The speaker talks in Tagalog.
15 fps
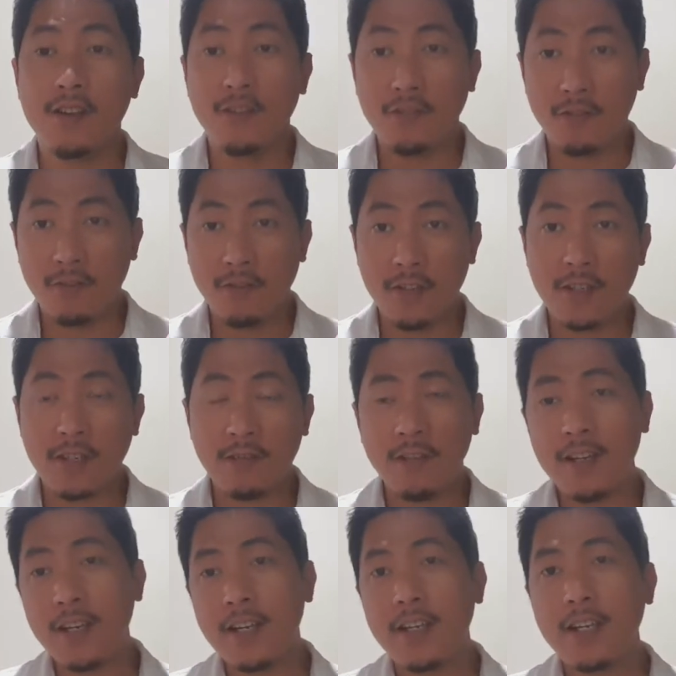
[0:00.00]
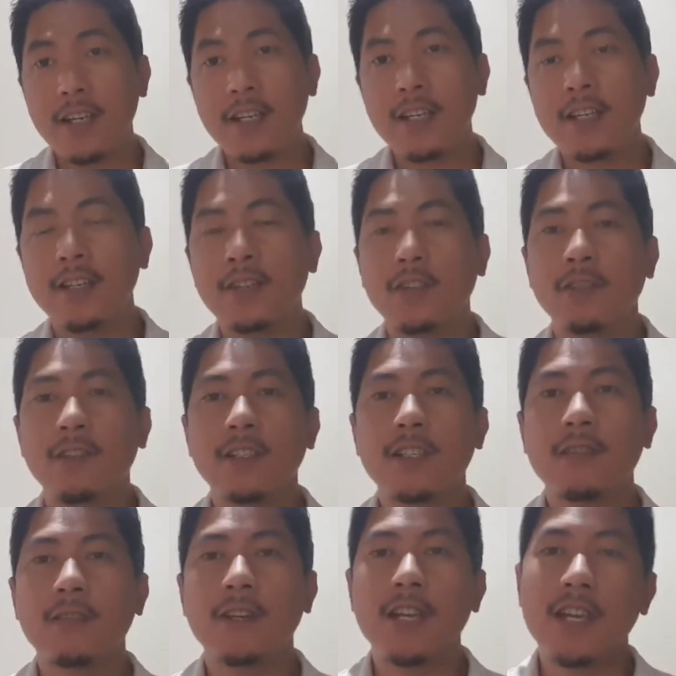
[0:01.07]
Nova 7i, Nova
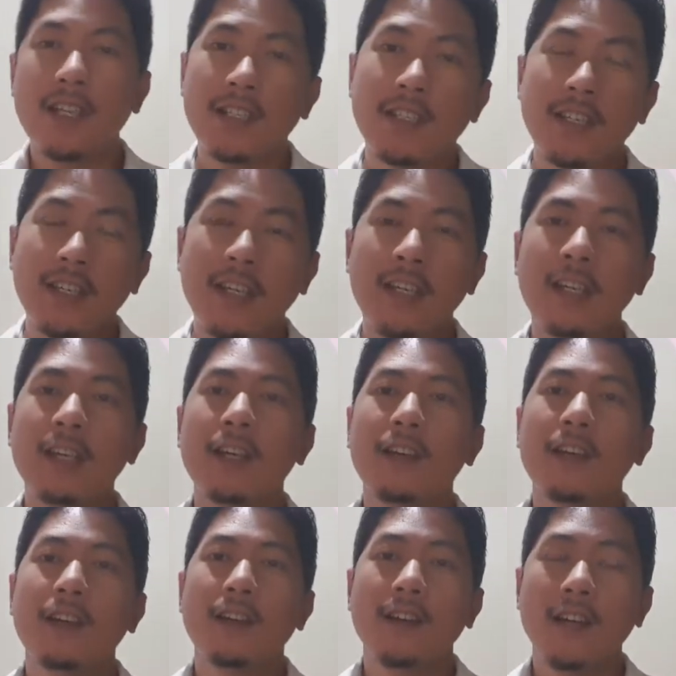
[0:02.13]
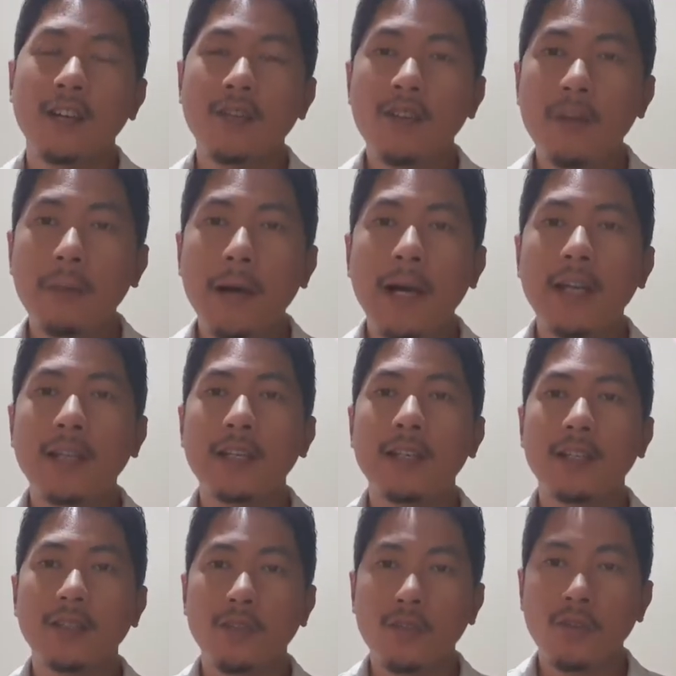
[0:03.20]
7 SE, ngayon naman
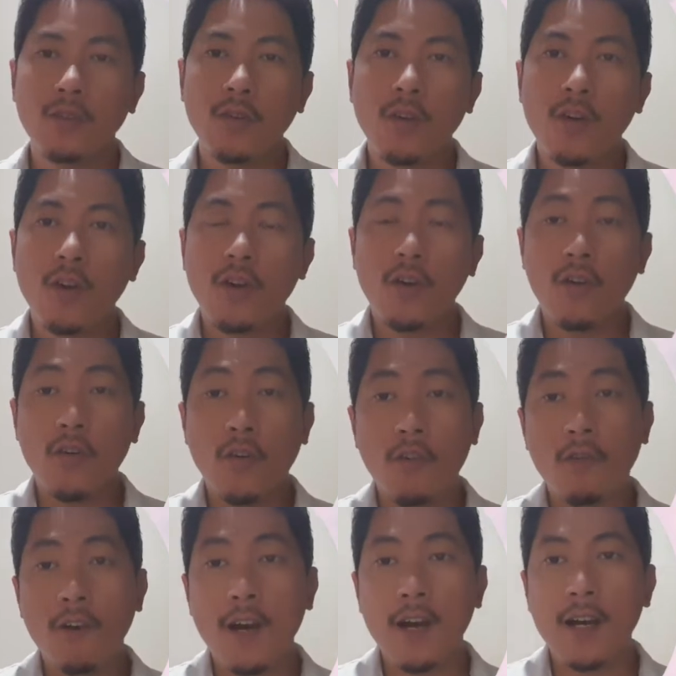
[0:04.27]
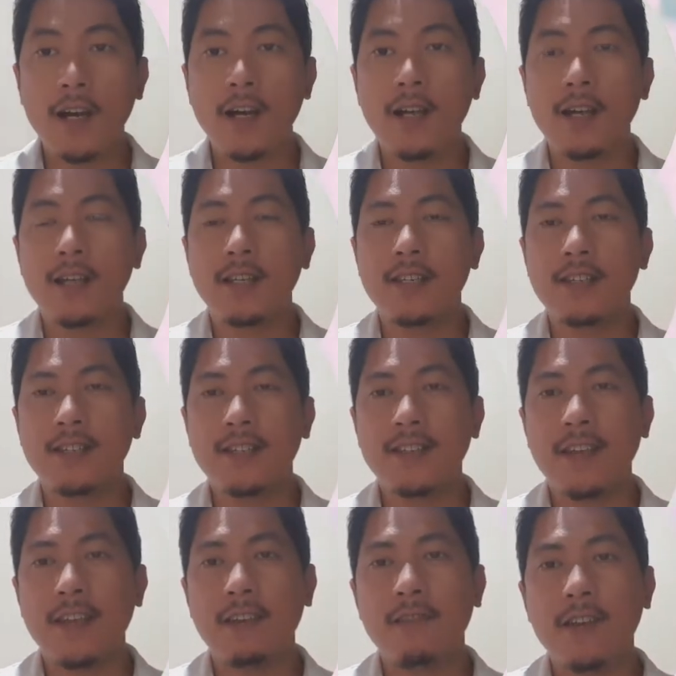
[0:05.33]
itong Nova
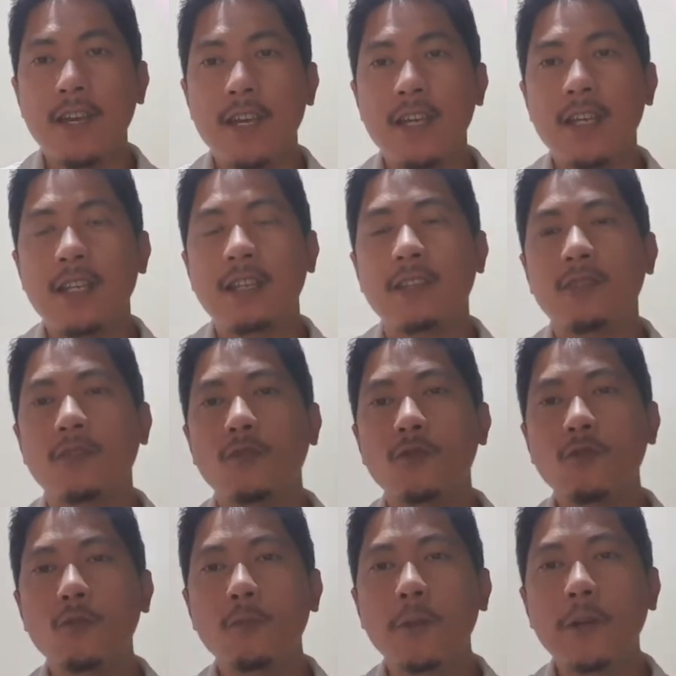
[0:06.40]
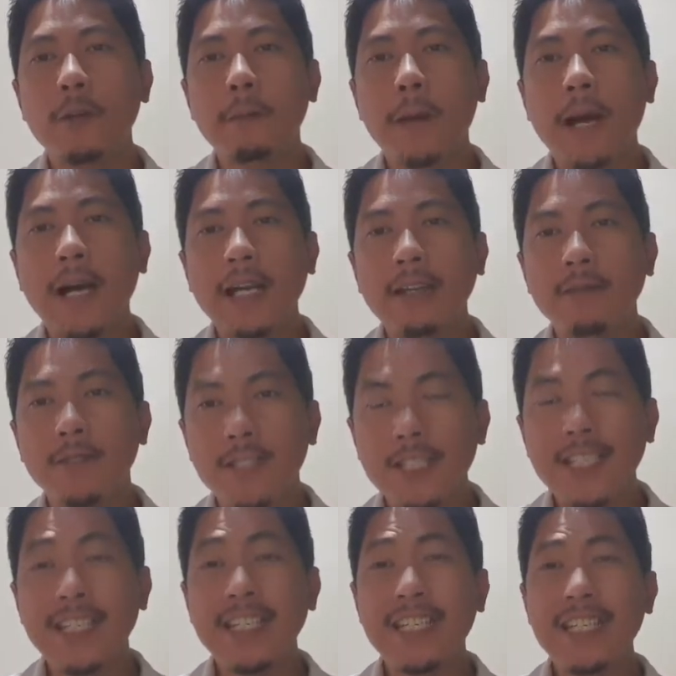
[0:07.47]
7 Super 5G.
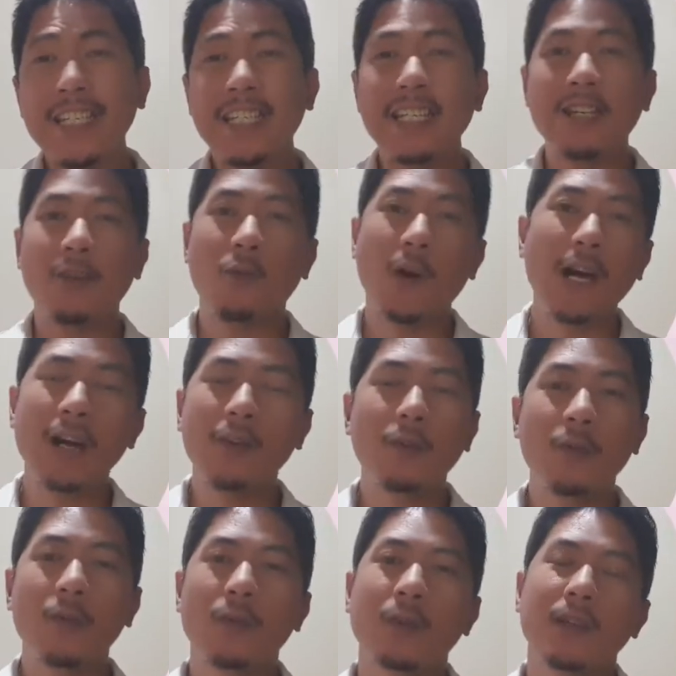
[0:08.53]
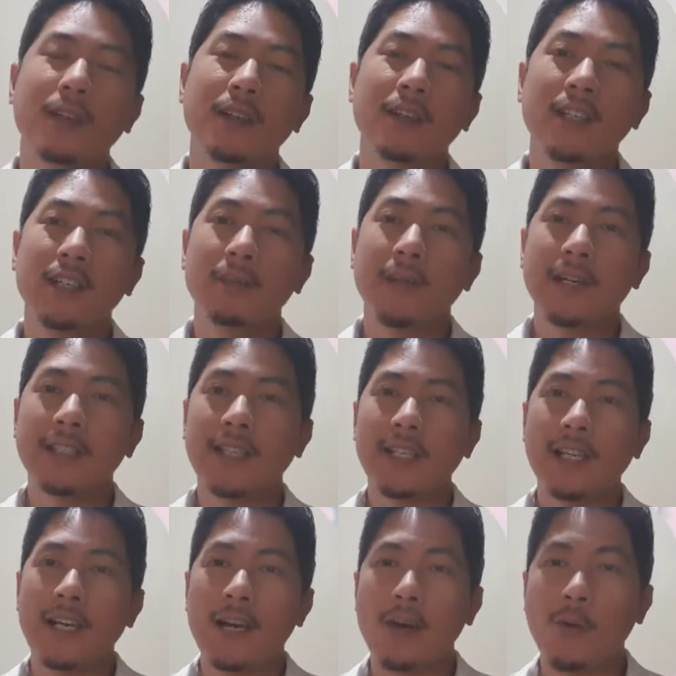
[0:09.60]
Wow, iba ka
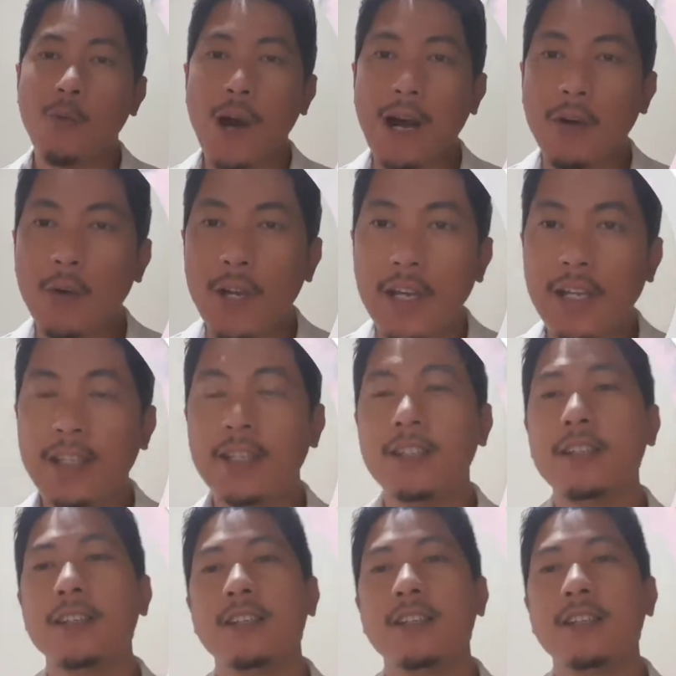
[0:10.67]
talaga Huawei.